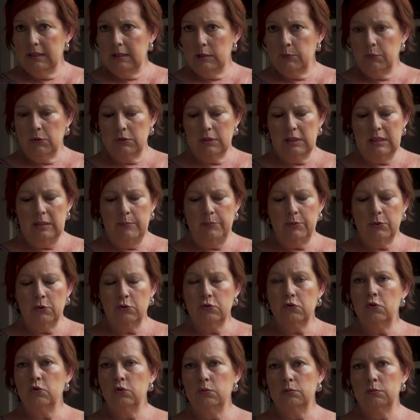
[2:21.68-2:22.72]
disposer les
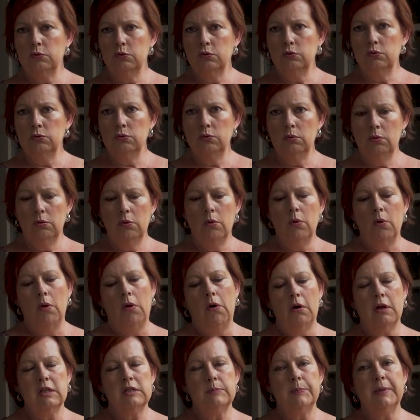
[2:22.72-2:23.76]
plantes selon mon goût,
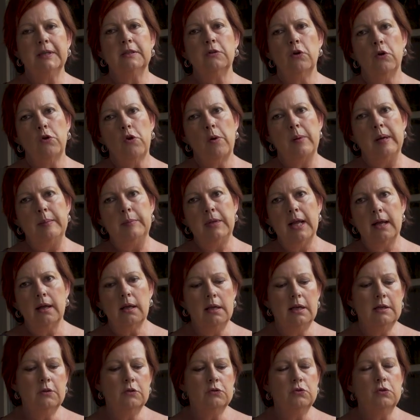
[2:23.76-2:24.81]
en respectant quand même la
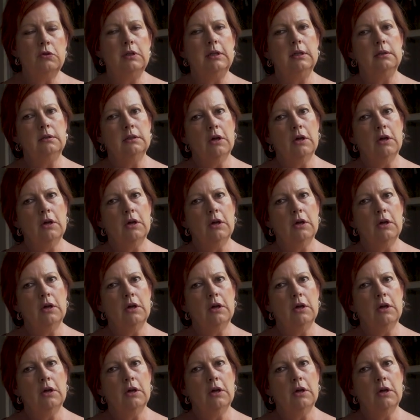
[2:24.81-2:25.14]
règle de les